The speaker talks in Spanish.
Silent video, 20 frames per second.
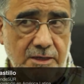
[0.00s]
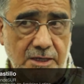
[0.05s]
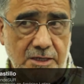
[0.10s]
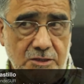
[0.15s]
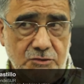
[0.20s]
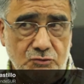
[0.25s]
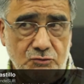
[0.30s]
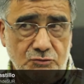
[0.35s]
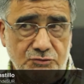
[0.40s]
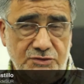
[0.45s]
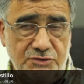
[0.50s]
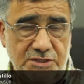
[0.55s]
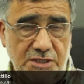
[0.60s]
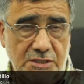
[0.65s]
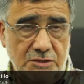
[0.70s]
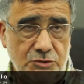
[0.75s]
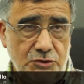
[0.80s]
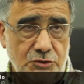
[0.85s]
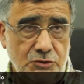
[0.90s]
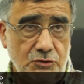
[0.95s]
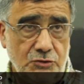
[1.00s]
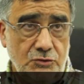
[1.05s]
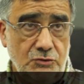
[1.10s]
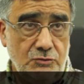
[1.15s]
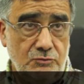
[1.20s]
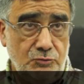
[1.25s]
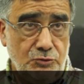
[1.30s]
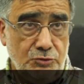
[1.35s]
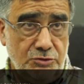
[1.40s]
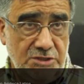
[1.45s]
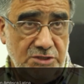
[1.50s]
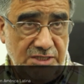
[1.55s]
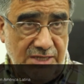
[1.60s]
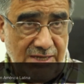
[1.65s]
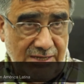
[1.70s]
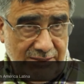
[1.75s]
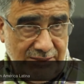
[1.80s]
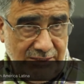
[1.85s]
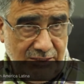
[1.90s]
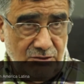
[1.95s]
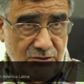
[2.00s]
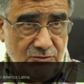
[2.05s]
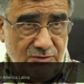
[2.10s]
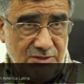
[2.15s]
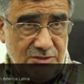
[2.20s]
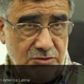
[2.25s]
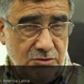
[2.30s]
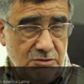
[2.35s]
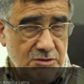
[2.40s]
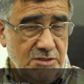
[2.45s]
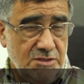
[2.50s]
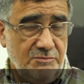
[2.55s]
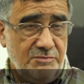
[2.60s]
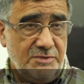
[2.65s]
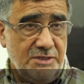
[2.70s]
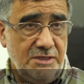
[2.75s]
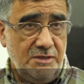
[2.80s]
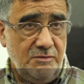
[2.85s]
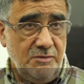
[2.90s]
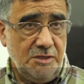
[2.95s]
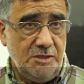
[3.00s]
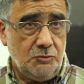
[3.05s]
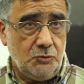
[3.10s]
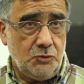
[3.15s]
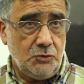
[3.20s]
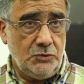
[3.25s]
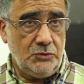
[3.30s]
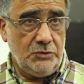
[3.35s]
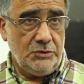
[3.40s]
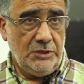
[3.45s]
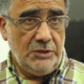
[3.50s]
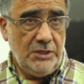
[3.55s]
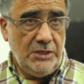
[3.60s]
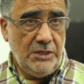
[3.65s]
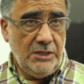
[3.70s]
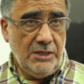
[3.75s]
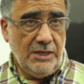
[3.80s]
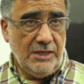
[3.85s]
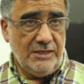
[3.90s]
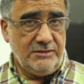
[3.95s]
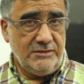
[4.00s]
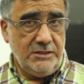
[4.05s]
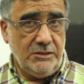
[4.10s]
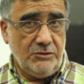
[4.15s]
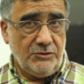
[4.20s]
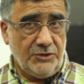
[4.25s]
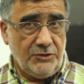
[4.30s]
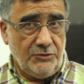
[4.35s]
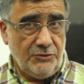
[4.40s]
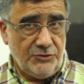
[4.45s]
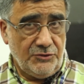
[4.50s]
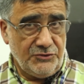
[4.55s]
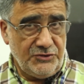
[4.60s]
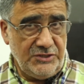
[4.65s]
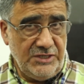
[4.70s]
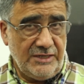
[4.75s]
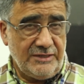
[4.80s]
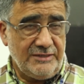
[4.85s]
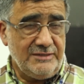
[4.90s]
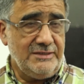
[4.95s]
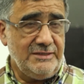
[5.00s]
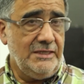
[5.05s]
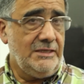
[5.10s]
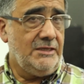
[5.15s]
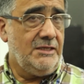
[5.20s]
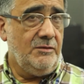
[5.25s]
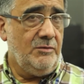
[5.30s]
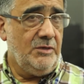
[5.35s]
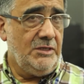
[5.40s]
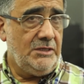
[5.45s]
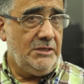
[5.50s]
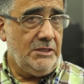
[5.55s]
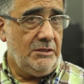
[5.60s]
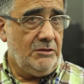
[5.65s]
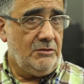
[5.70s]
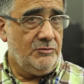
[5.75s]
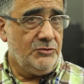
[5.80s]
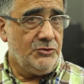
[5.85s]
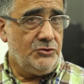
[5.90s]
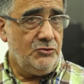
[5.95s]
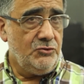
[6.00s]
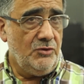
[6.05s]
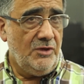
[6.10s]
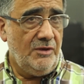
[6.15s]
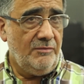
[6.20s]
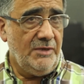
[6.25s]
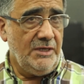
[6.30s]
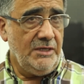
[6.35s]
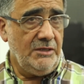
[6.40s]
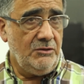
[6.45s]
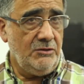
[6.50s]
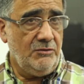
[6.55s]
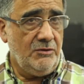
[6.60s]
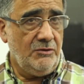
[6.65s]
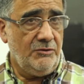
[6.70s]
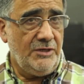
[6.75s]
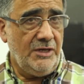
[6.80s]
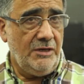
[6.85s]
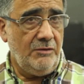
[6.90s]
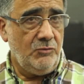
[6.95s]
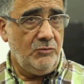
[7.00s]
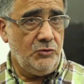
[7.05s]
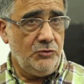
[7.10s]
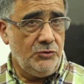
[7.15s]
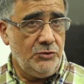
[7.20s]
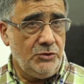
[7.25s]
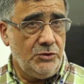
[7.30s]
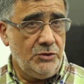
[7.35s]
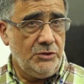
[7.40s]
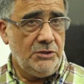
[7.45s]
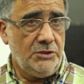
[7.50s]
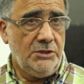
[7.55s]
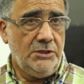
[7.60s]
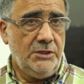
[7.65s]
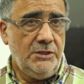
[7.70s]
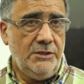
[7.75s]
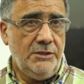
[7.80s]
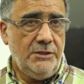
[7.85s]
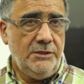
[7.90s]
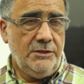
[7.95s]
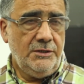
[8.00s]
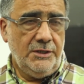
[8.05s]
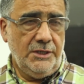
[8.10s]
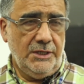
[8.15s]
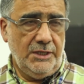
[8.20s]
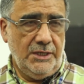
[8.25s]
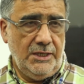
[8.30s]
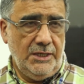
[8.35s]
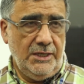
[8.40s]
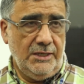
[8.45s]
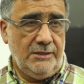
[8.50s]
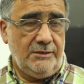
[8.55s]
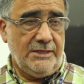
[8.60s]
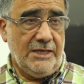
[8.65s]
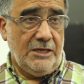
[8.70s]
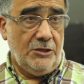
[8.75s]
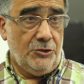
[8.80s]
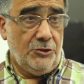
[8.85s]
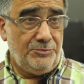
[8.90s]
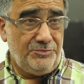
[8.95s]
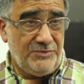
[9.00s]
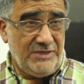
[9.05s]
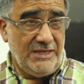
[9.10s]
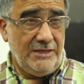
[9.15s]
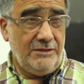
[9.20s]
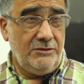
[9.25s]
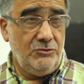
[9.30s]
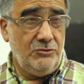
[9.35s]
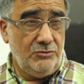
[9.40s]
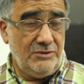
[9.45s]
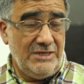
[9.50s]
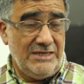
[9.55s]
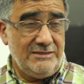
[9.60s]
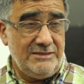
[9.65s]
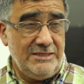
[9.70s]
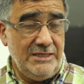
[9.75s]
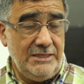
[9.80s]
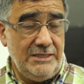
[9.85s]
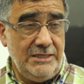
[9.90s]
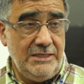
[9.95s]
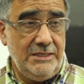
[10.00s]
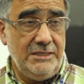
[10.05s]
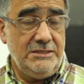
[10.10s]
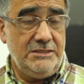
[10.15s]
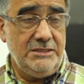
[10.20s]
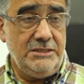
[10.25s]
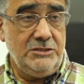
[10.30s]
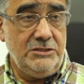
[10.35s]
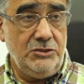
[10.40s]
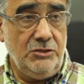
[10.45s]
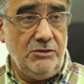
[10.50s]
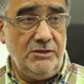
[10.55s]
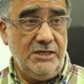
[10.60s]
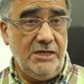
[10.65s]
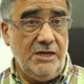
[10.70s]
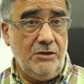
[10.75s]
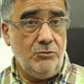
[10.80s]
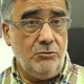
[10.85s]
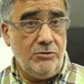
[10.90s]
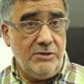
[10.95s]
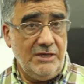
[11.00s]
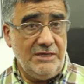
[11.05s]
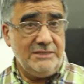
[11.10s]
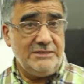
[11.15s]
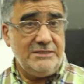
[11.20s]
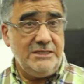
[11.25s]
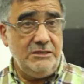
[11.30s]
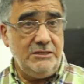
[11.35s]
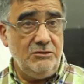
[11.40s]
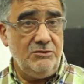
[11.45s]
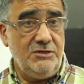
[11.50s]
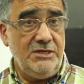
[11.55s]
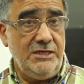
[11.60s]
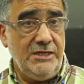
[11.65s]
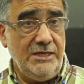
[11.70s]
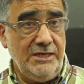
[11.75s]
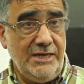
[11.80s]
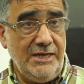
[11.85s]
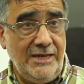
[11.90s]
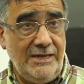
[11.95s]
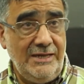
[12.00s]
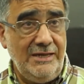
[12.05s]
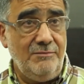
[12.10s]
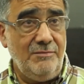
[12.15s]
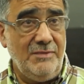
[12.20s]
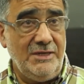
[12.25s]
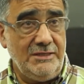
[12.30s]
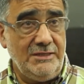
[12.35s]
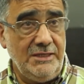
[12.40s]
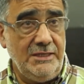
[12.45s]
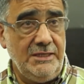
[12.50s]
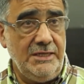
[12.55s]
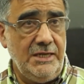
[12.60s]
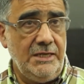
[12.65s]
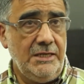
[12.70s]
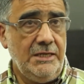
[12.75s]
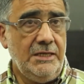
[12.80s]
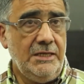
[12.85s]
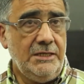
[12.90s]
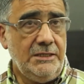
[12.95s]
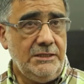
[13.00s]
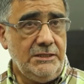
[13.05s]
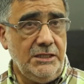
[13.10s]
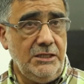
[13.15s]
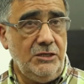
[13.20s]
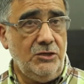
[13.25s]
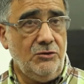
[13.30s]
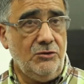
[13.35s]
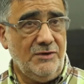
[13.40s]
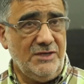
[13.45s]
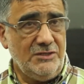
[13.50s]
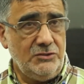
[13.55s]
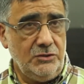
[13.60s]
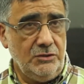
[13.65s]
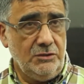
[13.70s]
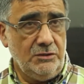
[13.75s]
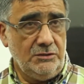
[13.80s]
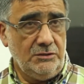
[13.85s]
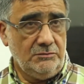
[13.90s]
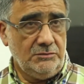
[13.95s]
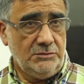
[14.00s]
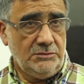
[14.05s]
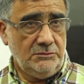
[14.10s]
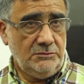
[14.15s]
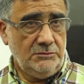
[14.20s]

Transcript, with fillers: es un centro mundial de innovación y emprendimiento, ha sido reconocida recientemente como ciudad más innovadora del mundo, eh, está adoptando una serie de decisiones audaces y originales en materia de innovación,